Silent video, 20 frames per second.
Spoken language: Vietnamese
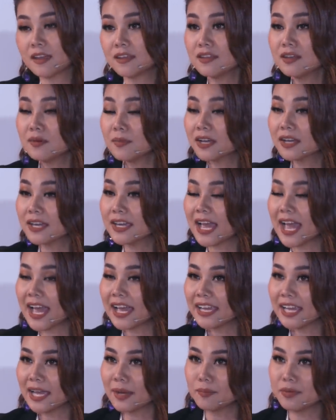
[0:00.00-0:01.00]
Nhưng mà khi
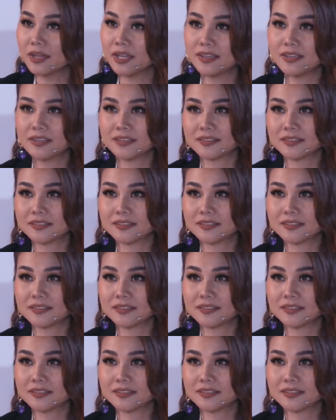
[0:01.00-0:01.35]
hai em đi,